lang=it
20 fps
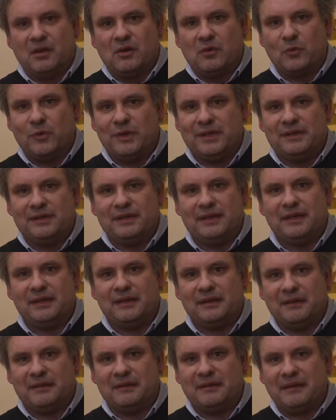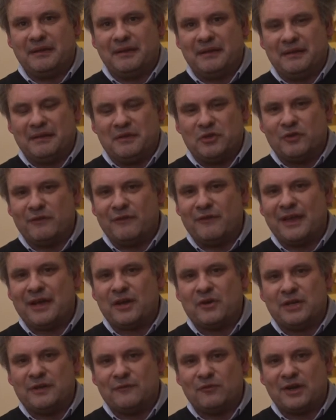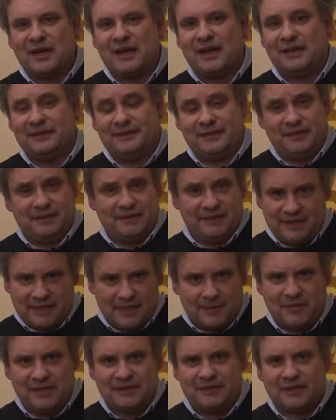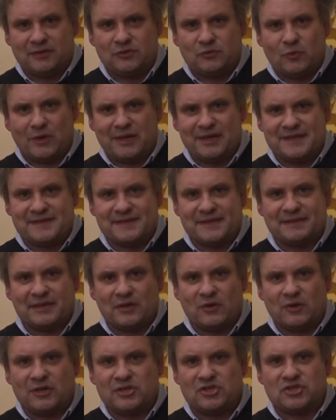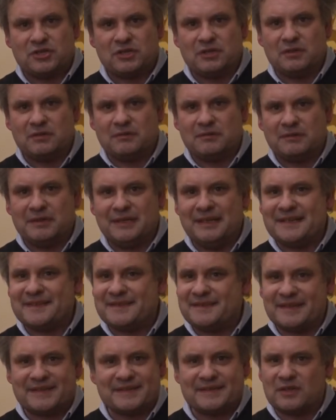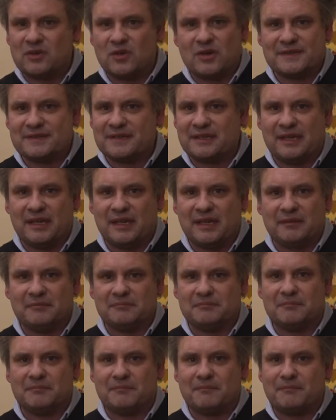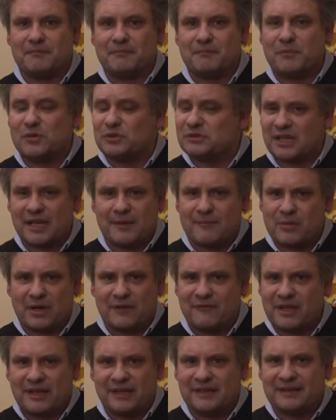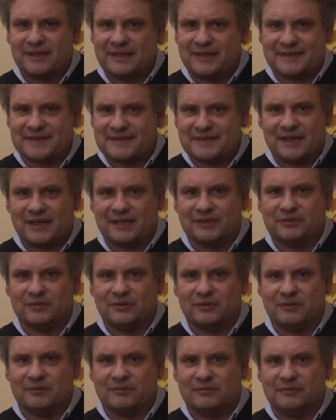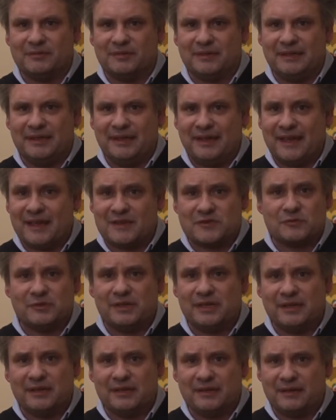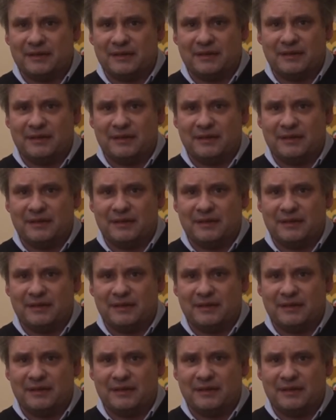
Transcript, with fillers: Quindi dove vengono evocate, chiaramente attualizzate oggi, le stesse cose che potrebbero aver interessato gli esuli